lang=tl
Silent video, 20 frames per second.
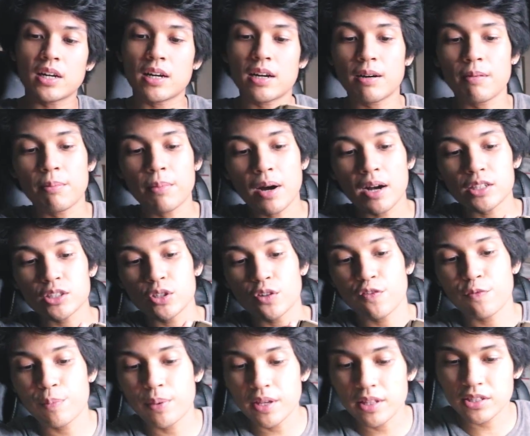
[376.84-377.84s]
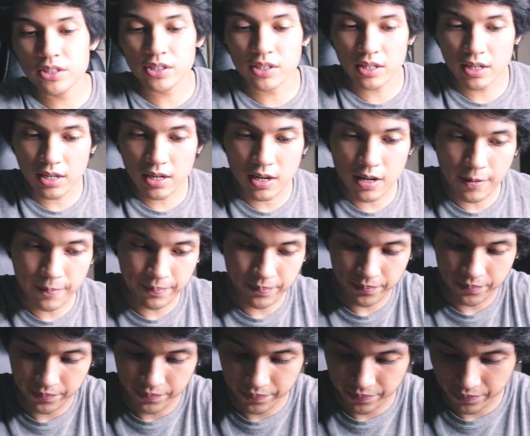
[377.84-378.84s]
sa uh, box of pizza.
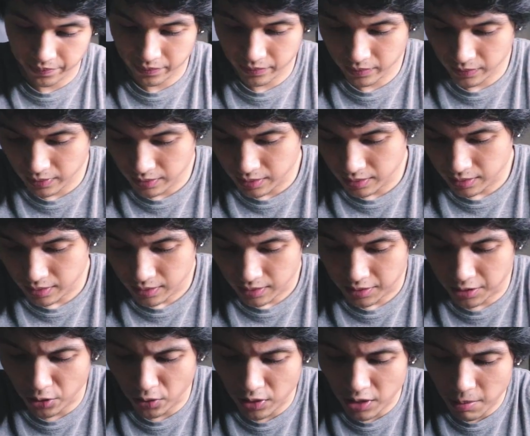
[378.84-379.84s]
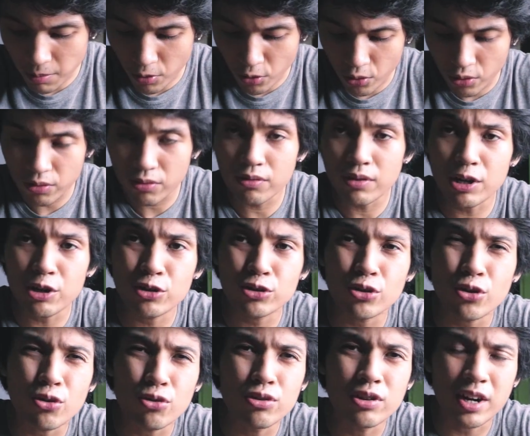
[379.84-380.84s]
Hindi ko lang kung ano
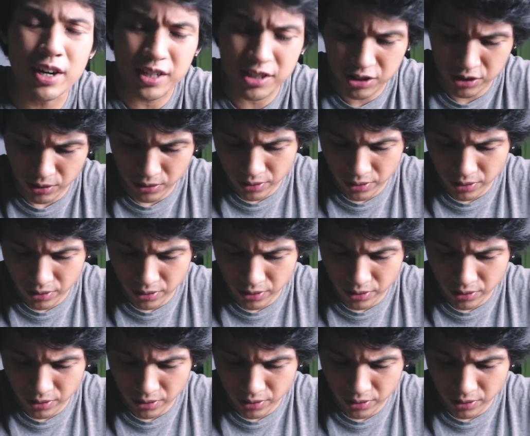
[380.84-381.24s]
to, ko large